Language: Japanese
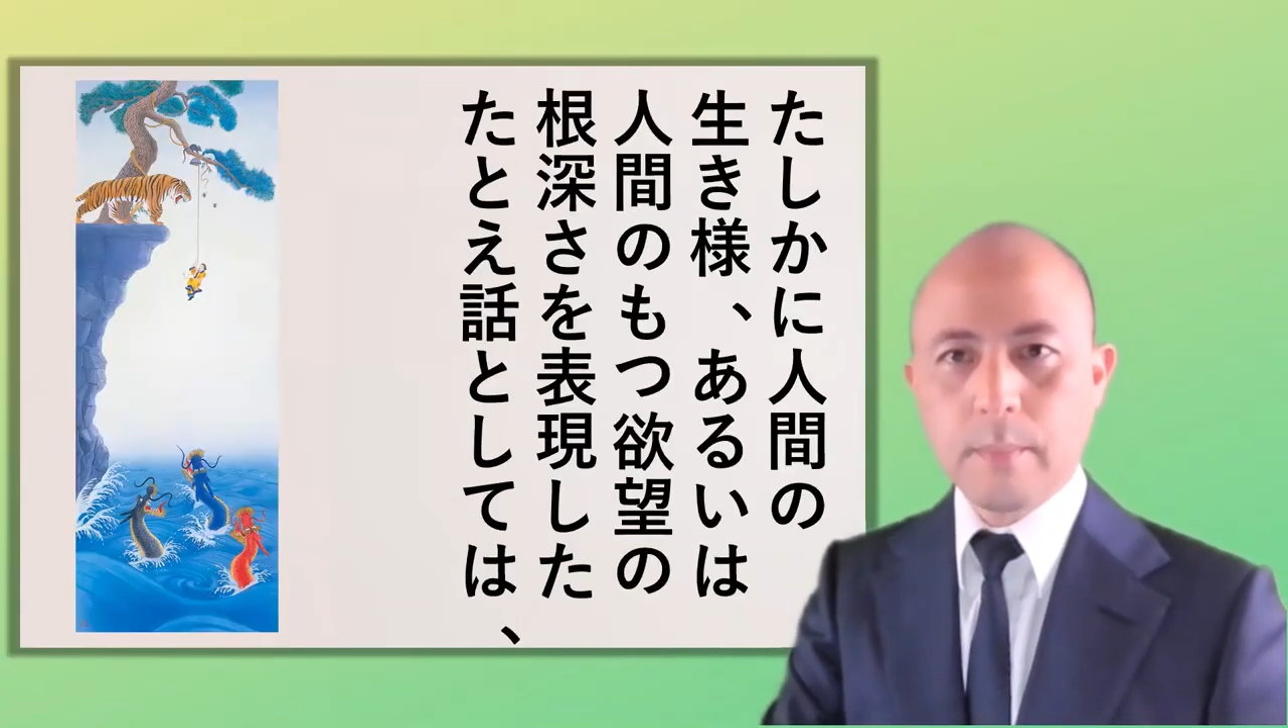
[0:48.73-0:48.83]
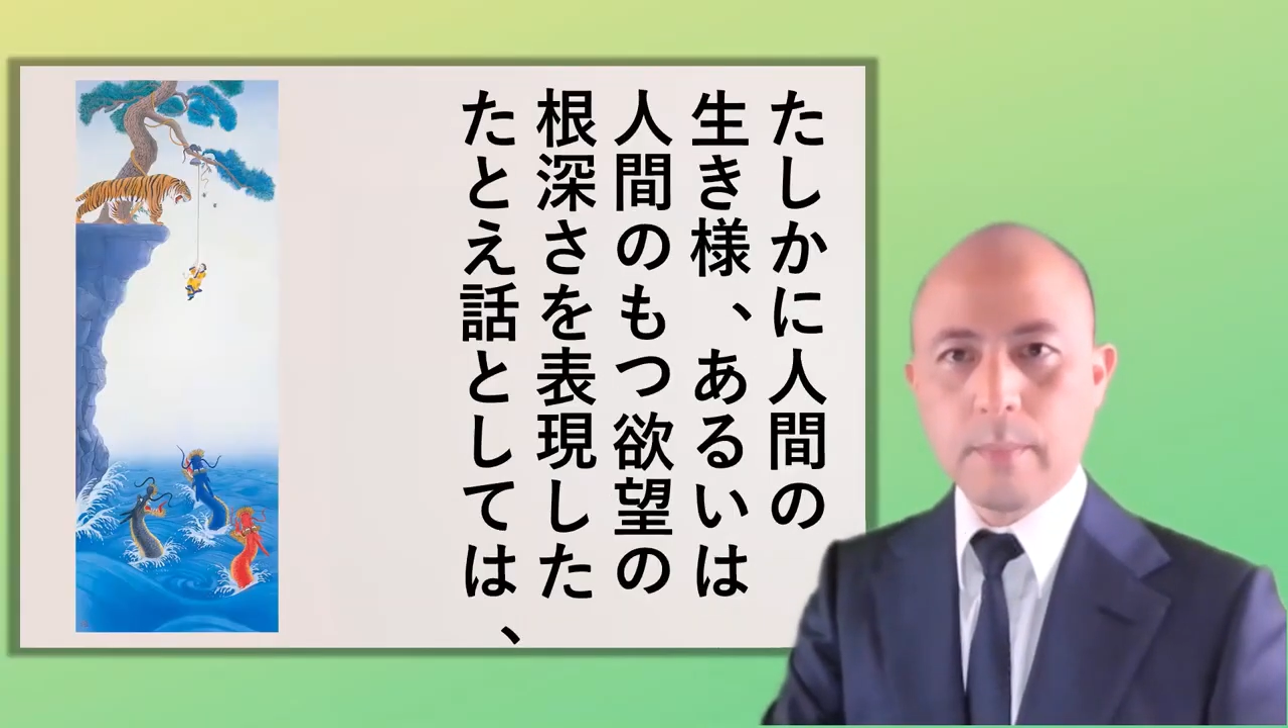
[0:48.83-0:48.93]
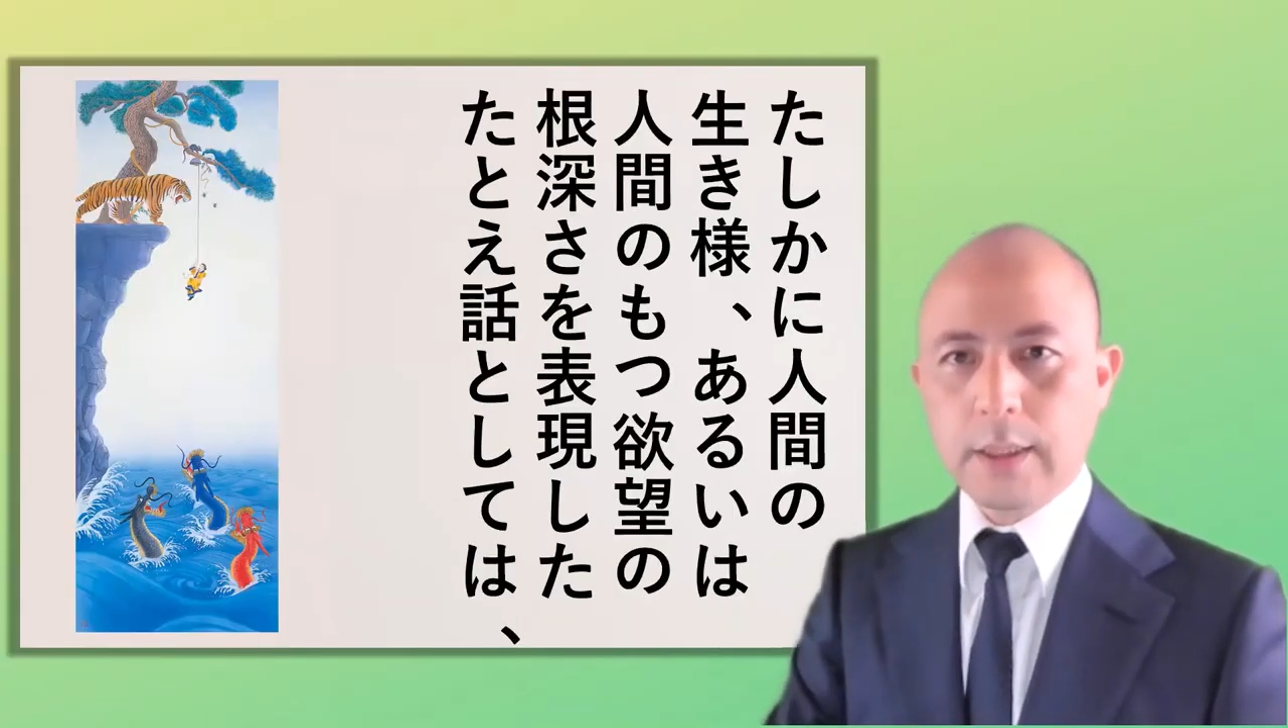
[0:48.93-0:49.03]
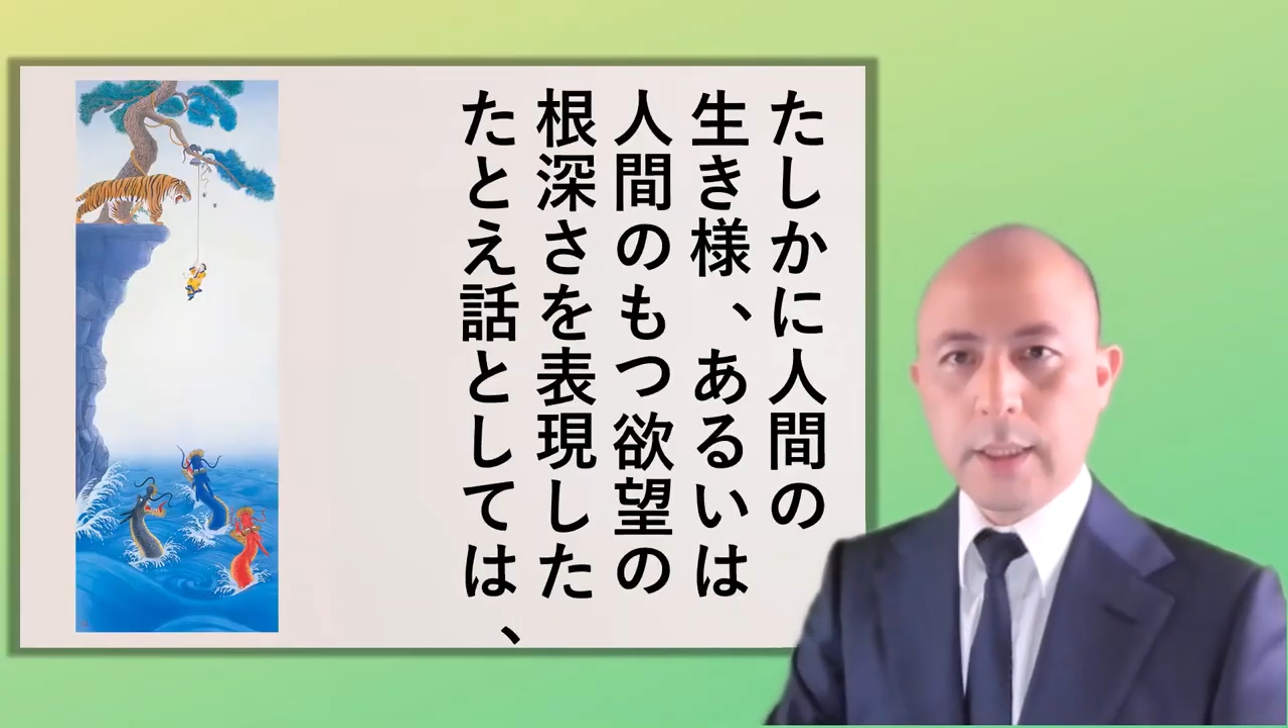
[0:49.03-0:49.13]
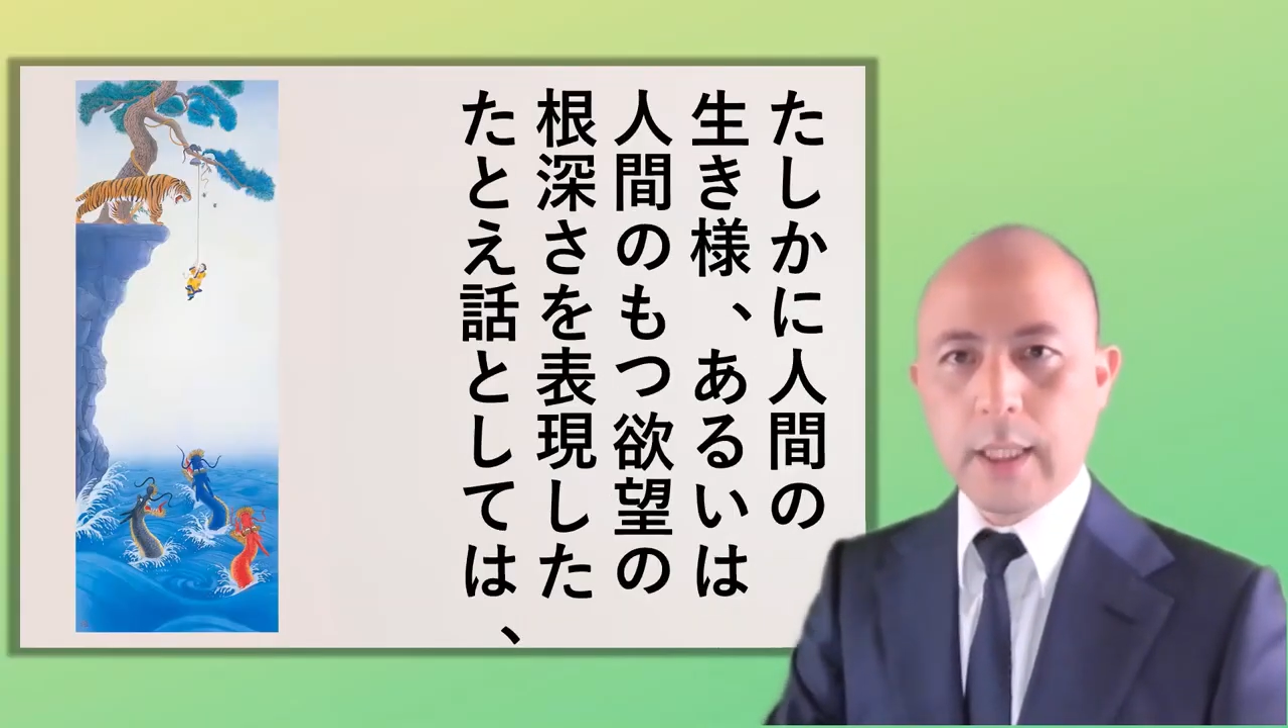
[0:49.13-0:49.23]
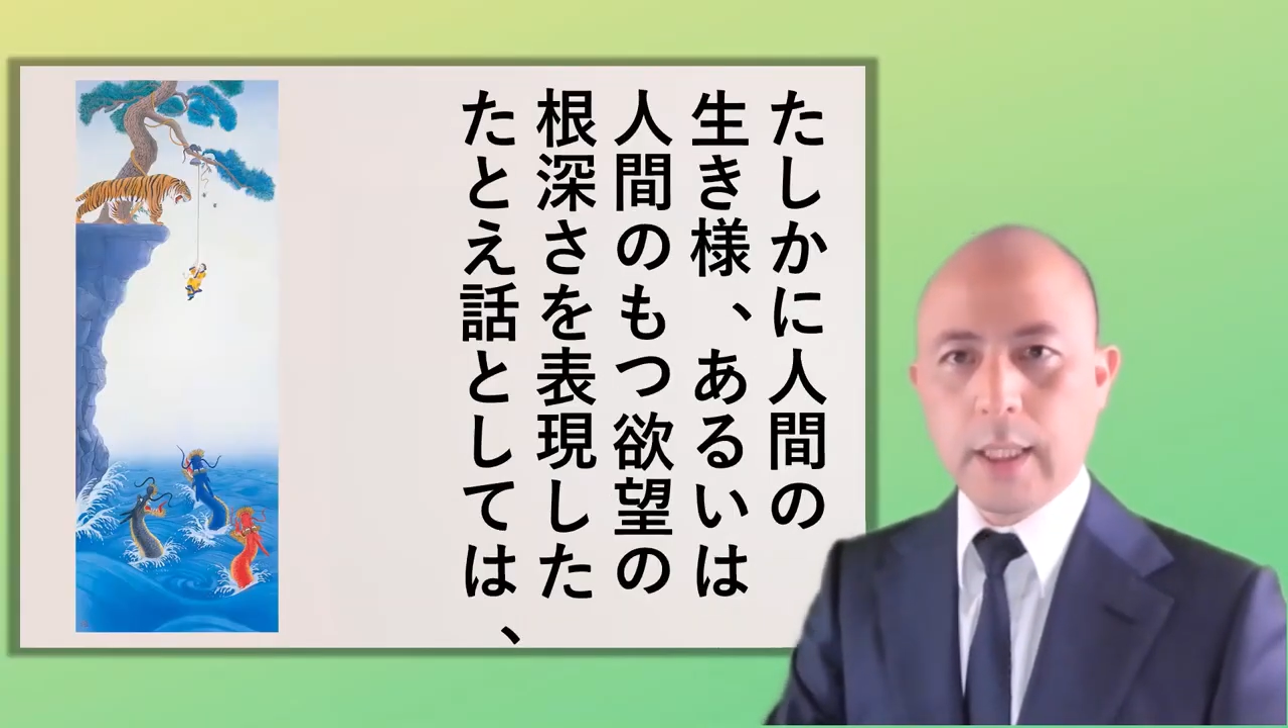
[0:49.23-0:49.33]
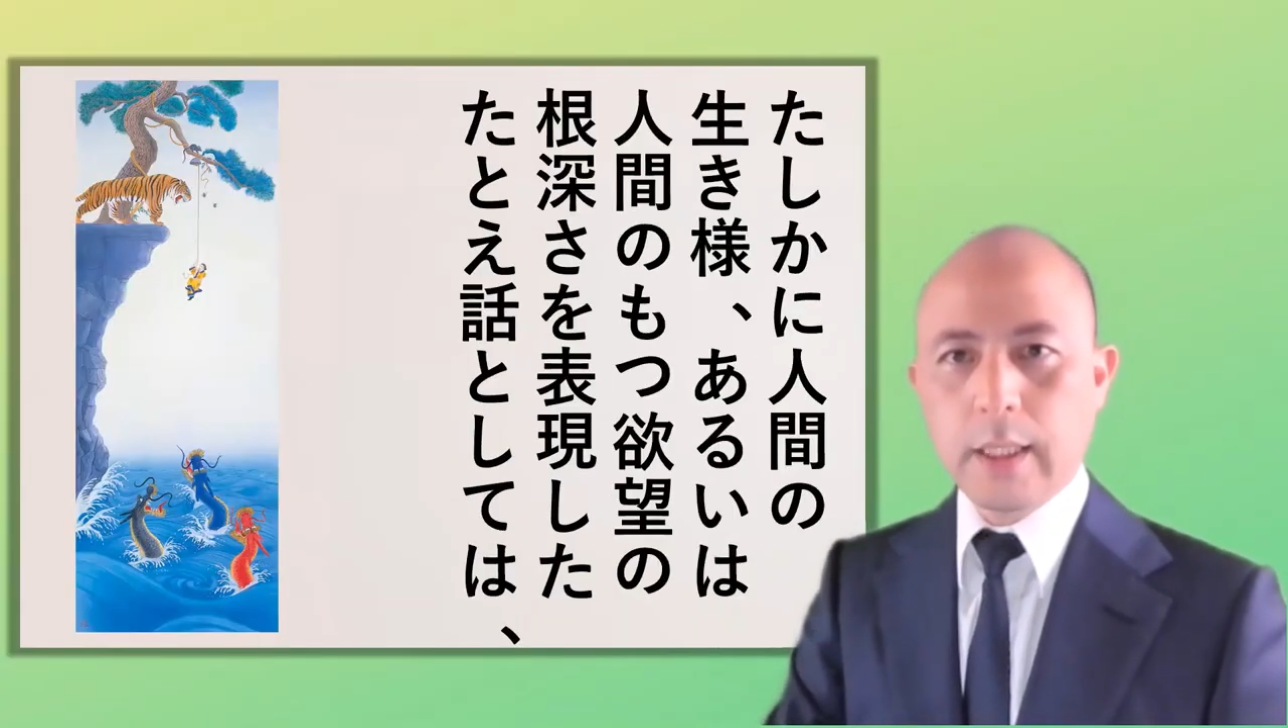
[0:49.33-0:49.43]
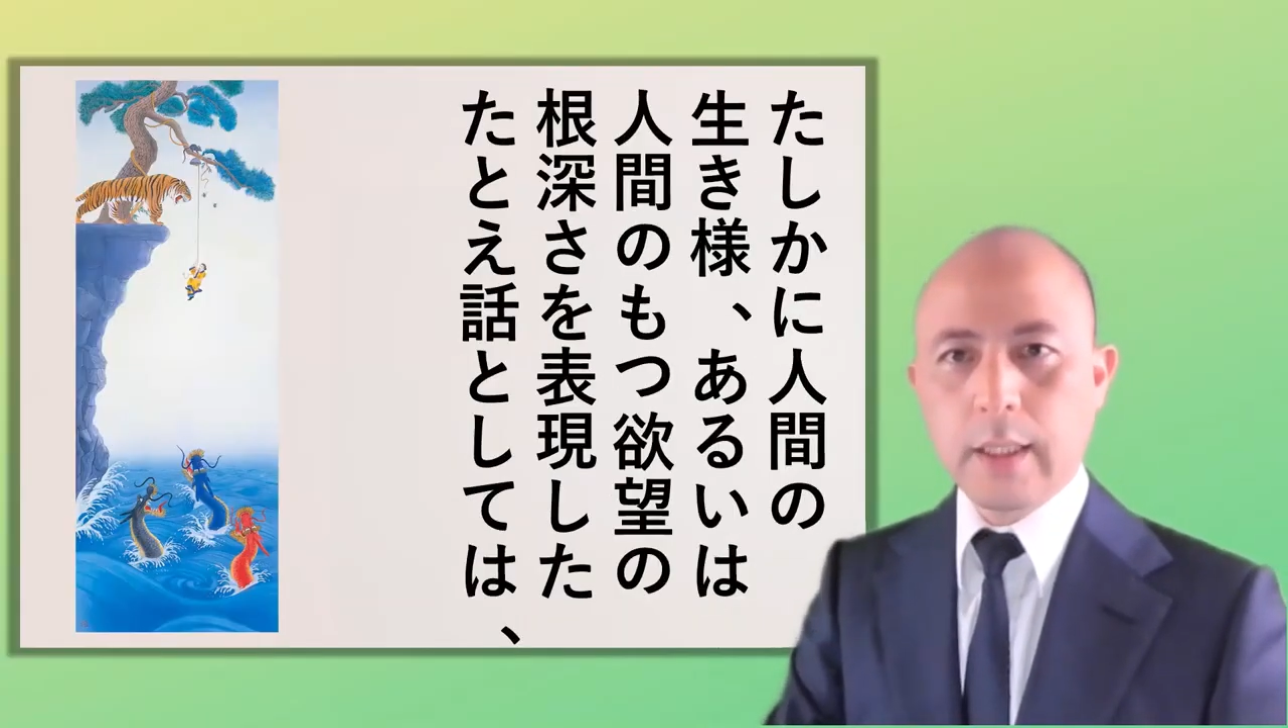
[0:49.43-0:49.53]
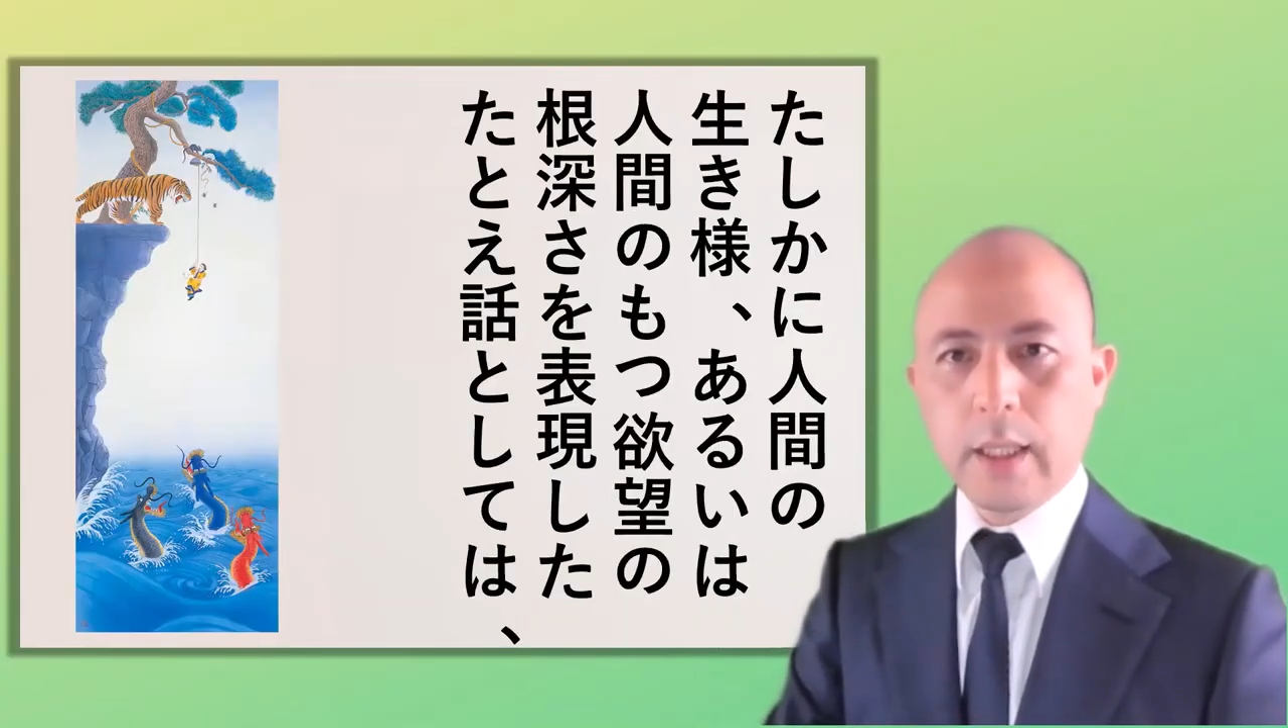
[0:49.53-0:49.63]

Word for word: 確かに人